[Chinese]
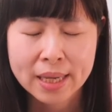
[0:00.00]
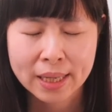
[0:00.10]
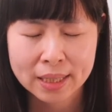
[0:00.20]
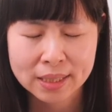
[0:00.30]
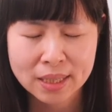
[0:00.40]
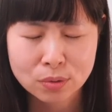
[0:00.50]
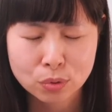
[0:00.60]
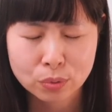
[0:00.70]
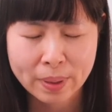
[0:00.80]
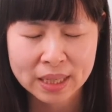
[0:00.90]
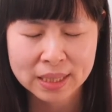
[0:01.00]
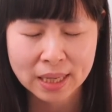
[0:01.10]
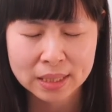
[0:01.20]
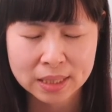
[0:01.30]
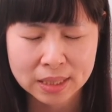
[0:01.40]
感谢主，把以
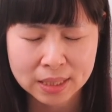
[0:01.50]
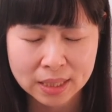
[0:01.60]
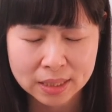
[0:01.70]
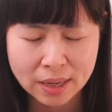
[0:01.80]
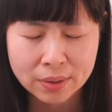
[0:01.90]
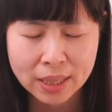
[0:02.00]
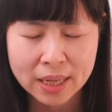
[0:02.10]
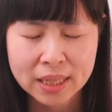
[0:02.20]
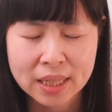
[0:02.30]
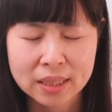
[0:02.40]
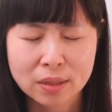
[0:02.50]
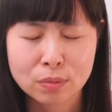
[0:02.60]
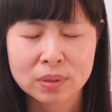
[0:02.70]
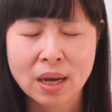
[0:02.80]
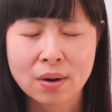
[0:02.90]
下的时间交给你，听
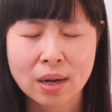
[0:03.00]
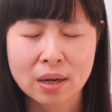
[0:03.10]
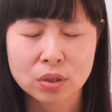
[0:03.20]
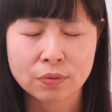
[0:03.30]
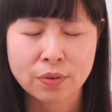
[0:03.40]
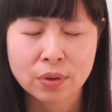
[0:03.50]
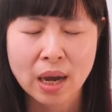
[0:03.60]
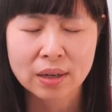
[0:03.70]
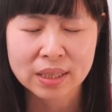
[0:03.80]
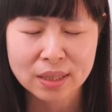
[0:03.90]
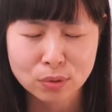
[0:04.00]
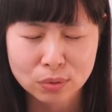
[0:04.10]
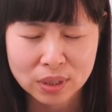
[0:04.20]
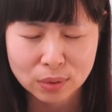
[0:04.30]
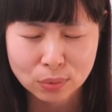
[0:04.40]
我们祷告，是奉靠耶
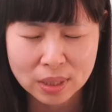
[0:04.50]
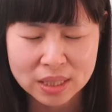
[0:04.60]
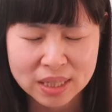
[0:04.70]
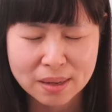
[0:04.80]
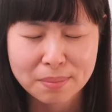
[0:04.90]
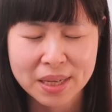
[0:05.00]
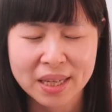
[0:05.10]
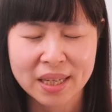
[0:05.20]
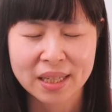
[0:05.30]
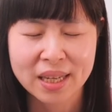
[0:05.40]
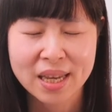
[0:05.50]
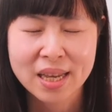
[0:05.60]
稣基督的圣名。